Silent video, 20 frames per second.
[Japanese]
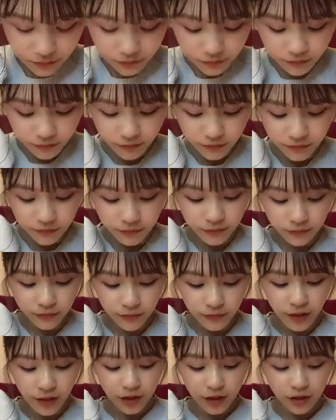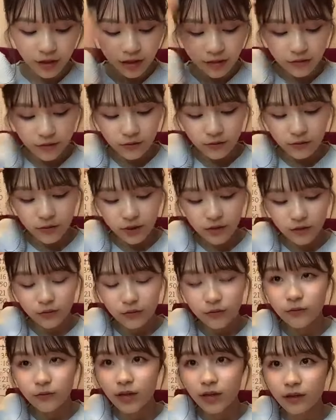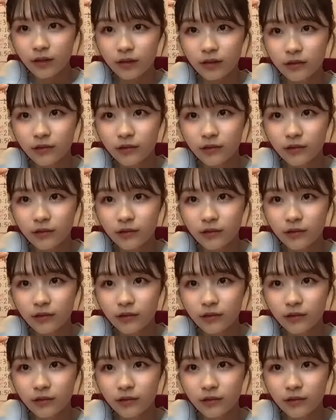ちょっと昨日は